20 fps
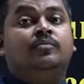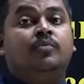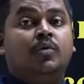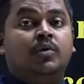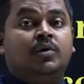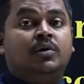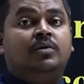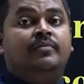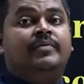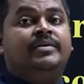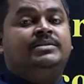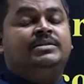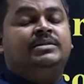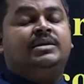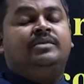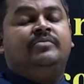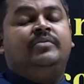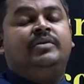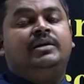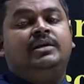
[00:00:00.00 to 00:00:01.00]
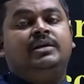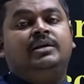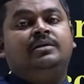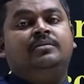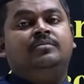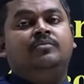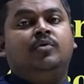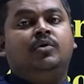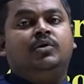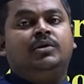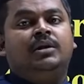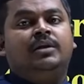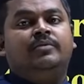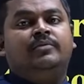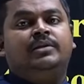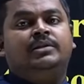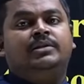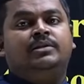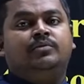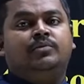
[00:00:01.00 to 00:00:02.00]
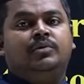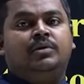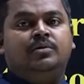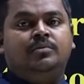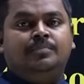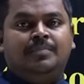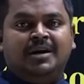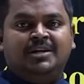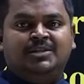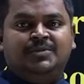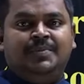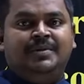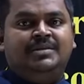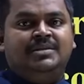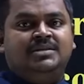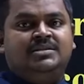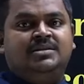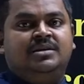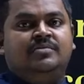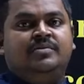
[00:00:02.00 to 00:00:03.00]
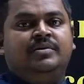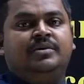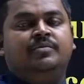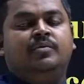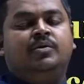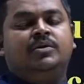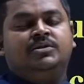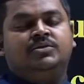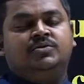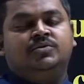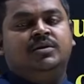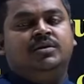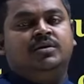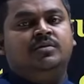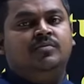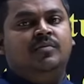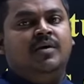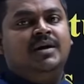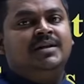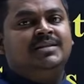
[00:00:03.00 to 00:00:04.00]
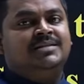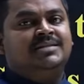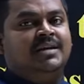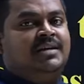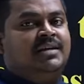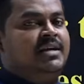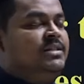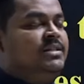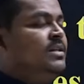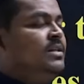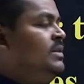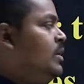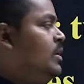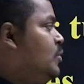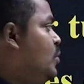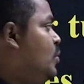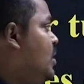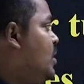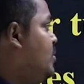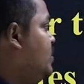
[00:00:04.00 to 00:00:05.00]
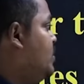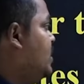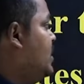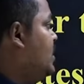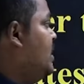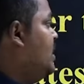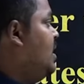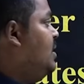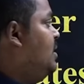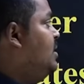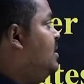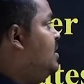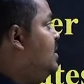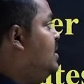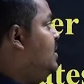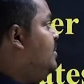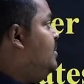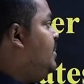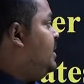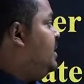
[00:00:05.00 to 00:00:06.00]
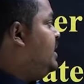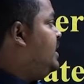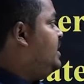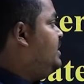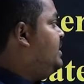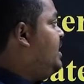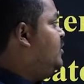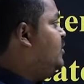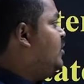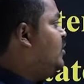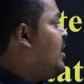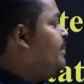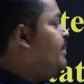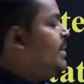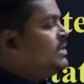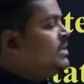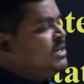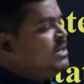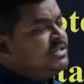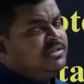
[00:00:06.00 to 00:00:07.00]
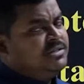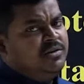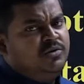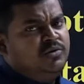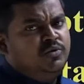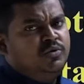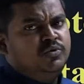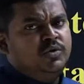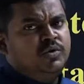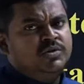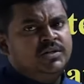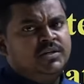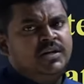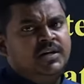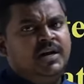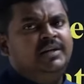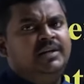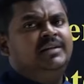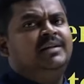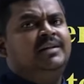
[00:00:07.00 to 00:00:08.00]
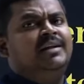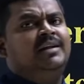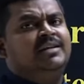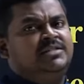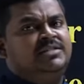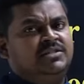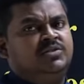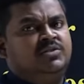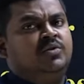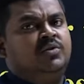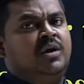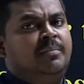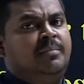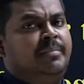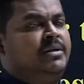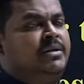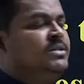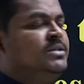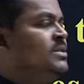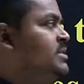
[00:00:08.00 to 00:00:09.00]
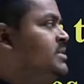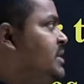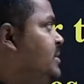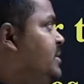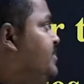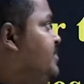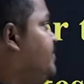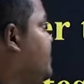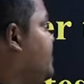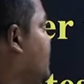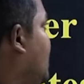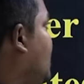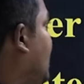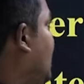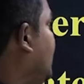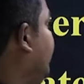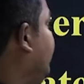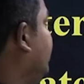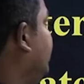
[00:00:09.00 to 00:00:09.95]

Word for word: ఓట్లు వేసినటువంటి ఓటర్లు ఎవరైతే ఉన్నారో పార్టిసిపేట్ చేసినటువంటి ఓటర్స్ ఉన్నారో వారి సంఖ్య అయితే తక్కువగా ఉన్నట్లుగా మనకి దేంతో కంపేర్ చేస్తున్నారు టూ థౌజండ్ నైన్టీన్ ఎలక్షన్స్తో కంపేర్ చేస్తే అన్న